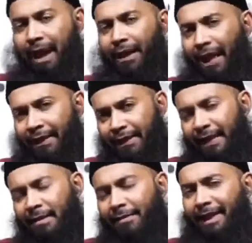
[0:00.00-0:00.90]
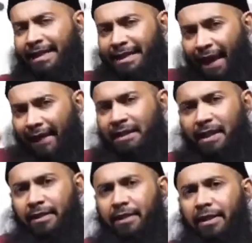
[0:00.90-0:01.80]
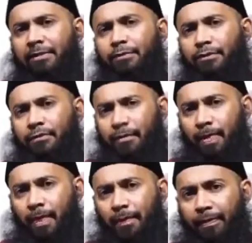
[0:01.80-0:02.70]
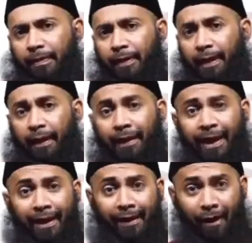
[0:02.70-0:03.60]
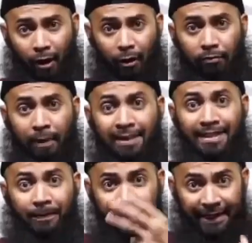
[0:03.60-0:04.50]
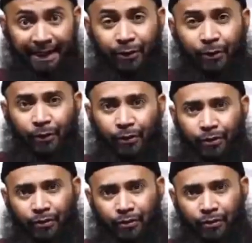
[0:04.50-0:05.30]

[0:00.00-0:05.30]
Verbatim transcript: Malah dia menginjak-injak dirimu. Karena engkau memang seperti itu.